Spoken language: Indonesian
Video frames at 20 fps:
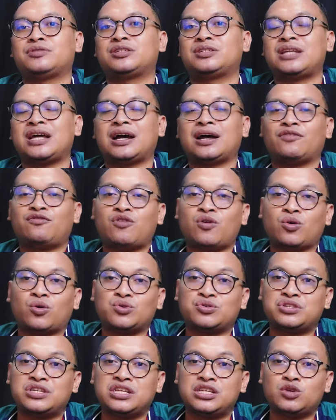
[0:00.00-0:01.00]
sedang
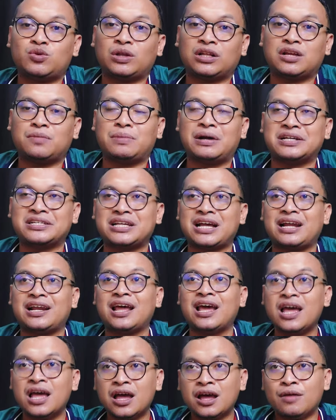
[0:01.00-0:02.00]
fokus di skuad
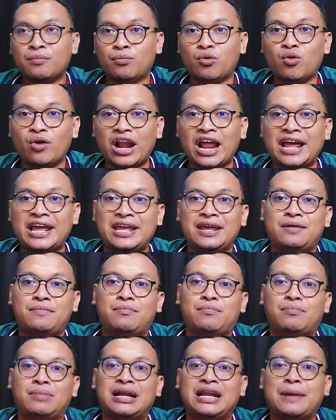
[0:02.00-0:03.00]
kebangsaan mulai
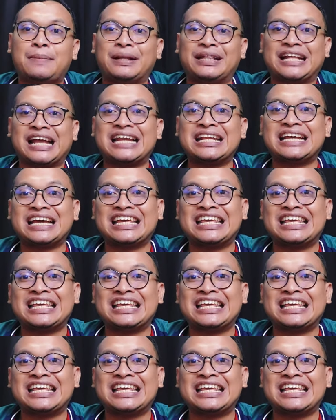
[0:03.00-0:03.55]
mendapatkan